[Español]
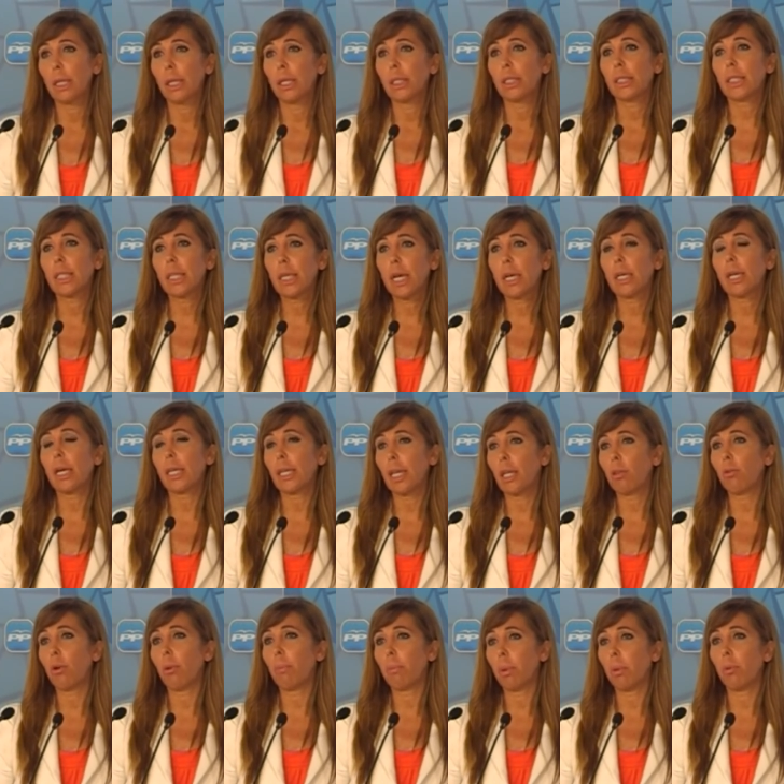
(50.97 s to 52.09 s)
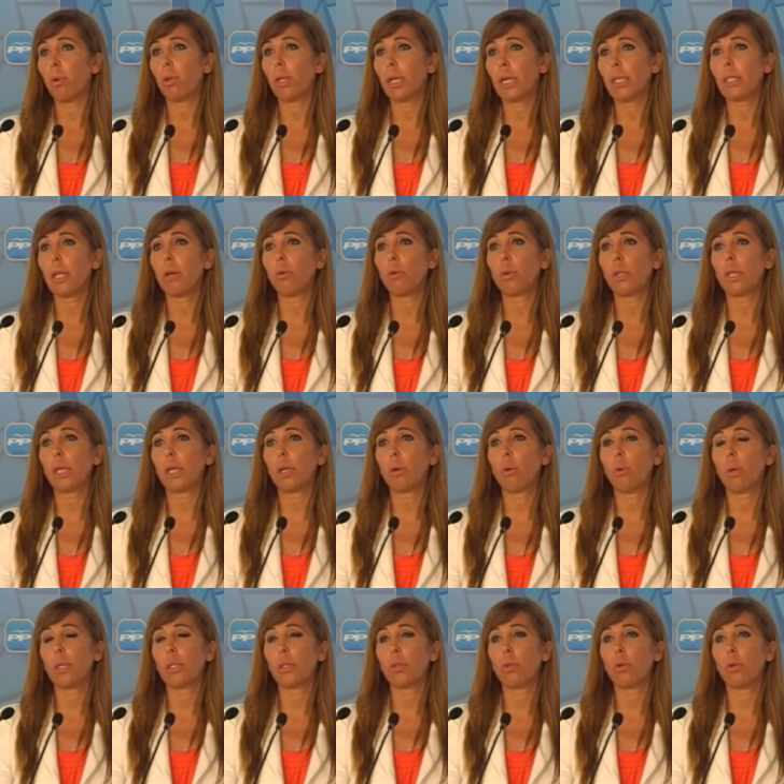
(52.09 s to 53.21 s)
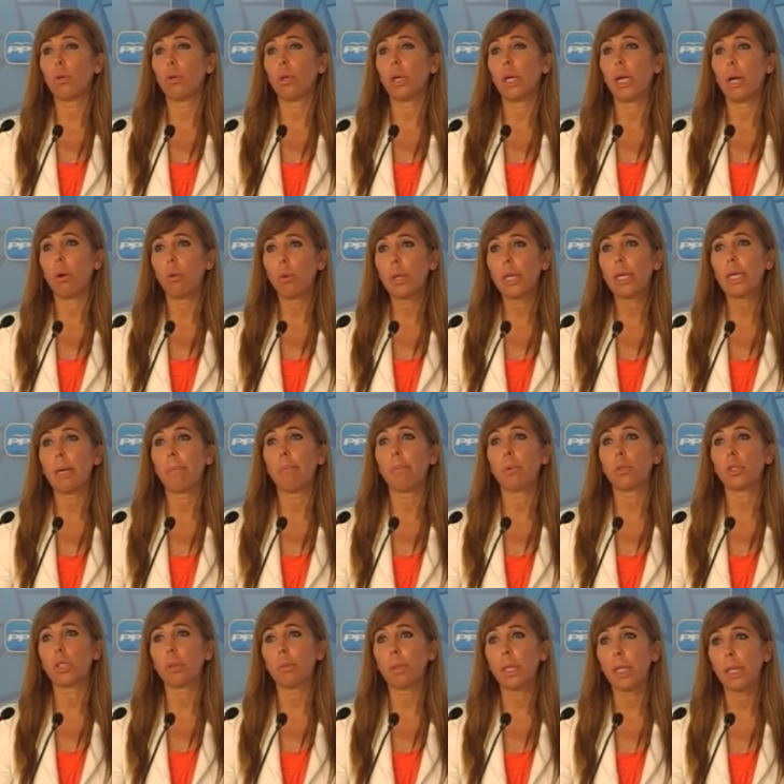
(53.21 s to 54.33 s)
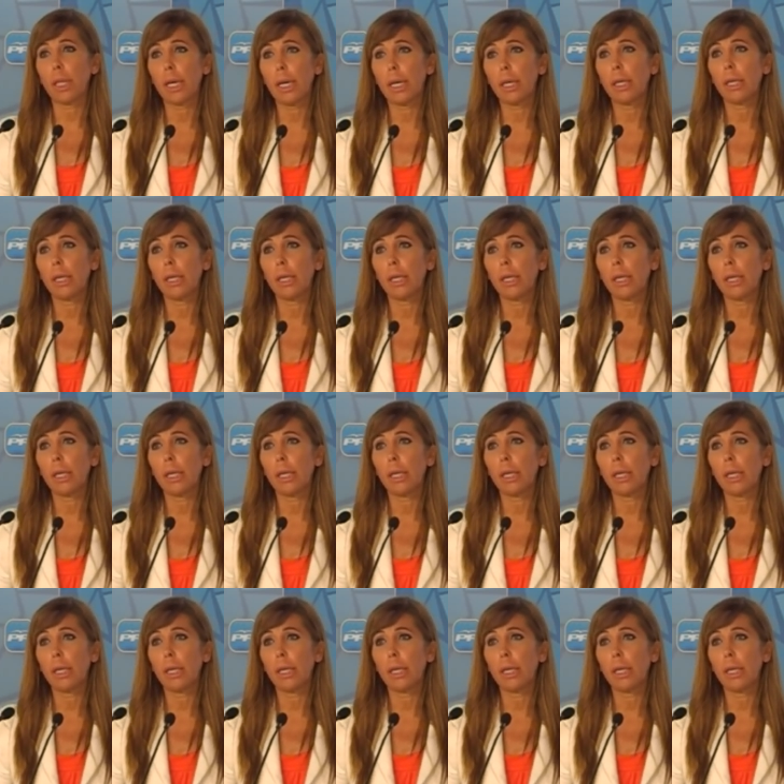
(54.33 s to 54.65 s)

siga engañando al pueblo de Cataluña cuando la única posibilidad